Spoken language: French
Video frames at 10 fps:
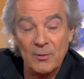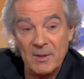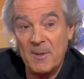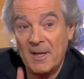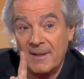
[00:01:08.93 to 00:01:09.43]
et je
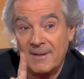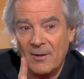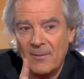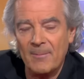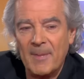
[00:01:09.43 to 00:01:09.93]
dis bien des
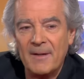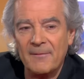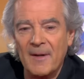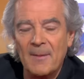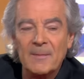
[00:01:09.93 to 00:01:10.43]
hommes, pas des
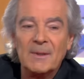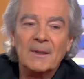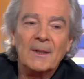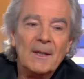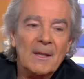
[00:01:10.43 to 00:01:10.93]
femmes,
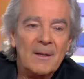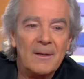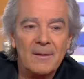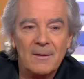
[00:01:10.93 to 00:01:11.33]
mhm.